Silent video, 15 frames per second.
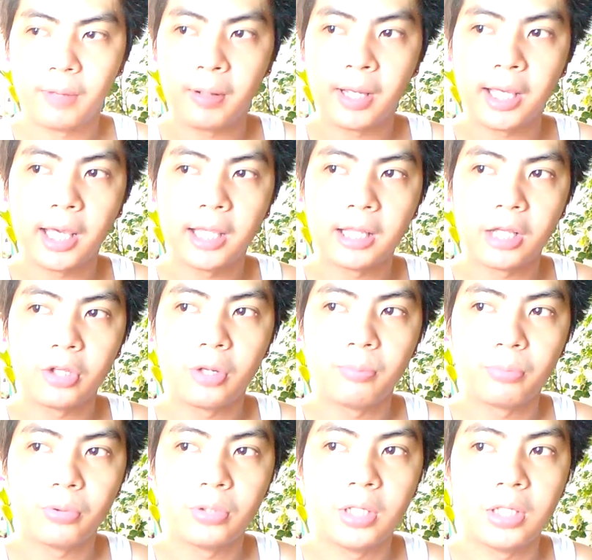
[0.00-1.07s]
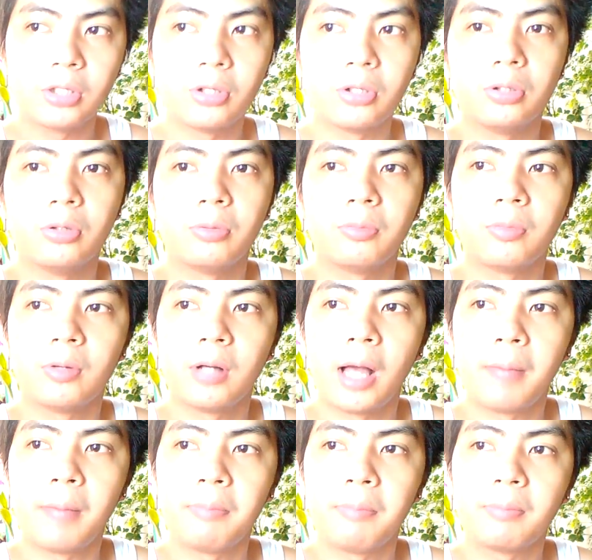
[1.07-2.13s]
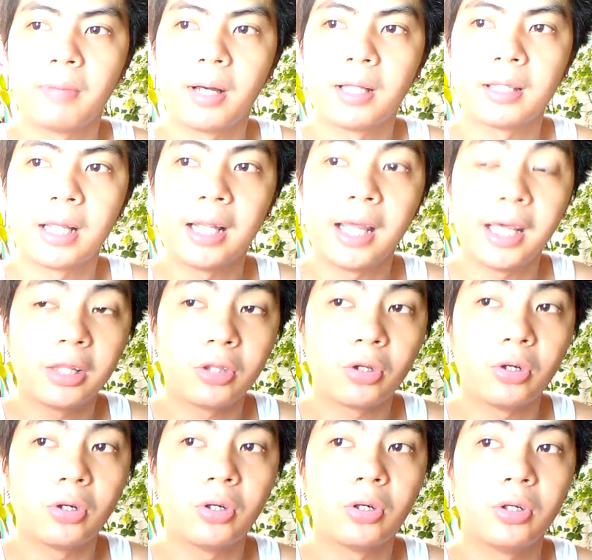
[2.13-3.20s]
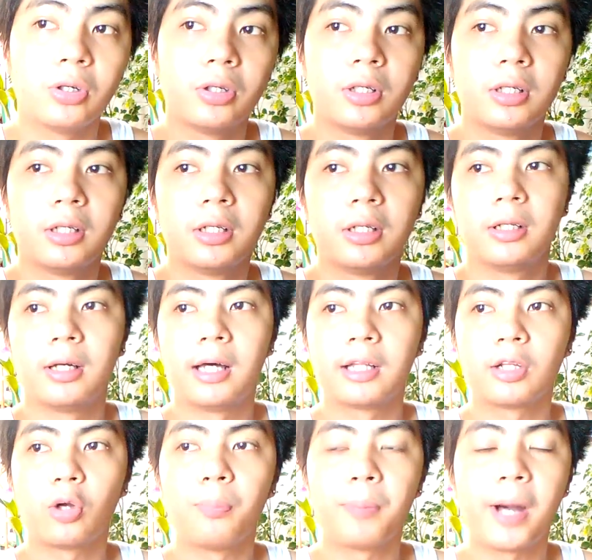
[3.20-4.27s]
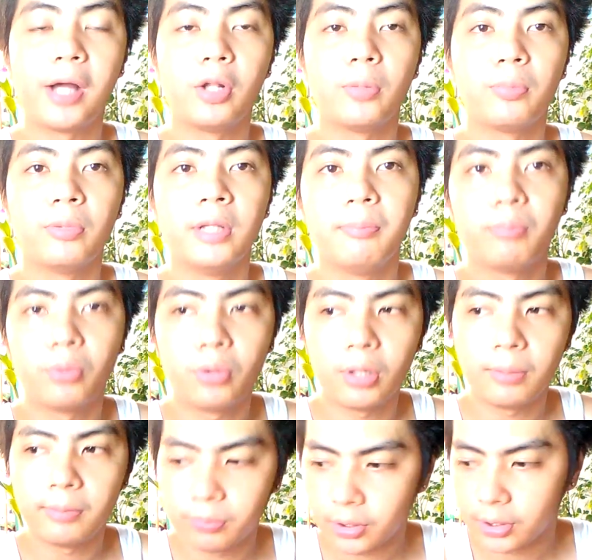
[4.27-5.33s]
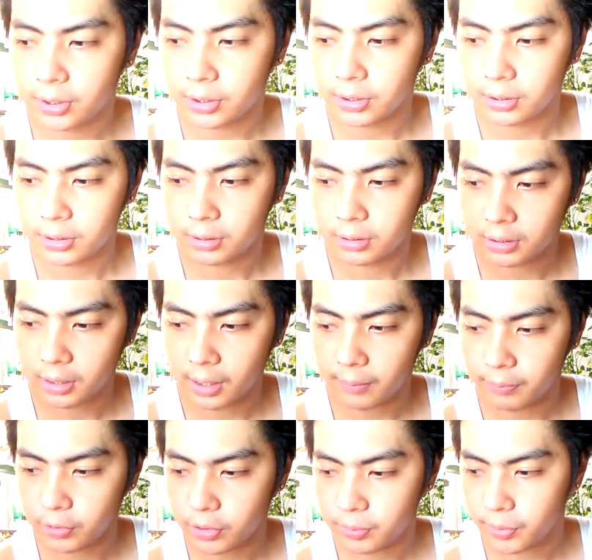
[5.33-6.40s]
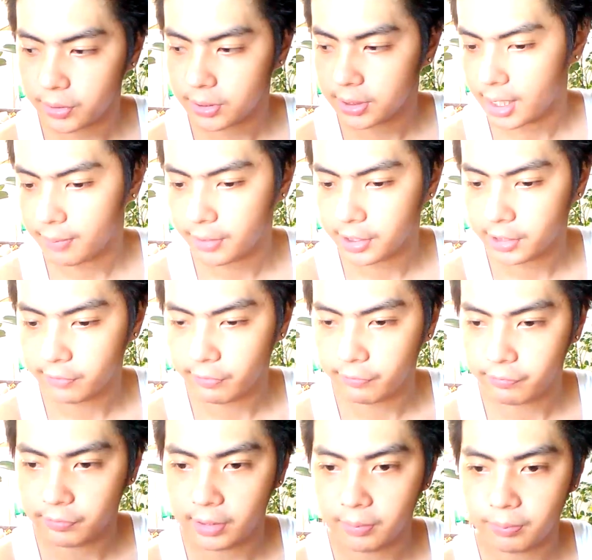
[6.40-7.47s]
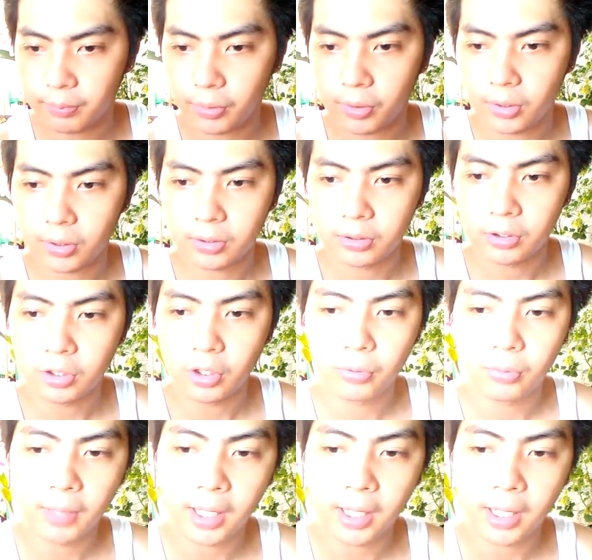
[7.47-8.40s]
Makikita nyo rin po dito yung aming mga talento at kung paano po din po kami sumagot tapos po sa March 15 po, doon niyo po